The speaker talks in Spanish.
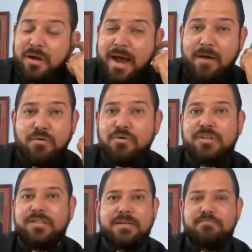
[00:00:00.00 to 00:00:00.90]
a unos
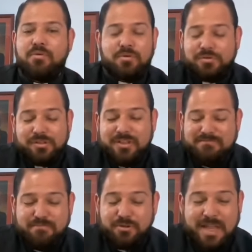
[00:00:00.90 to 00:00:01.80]
discípulos
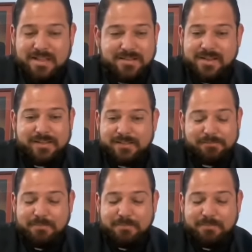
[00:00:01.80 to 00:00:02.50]
impotentes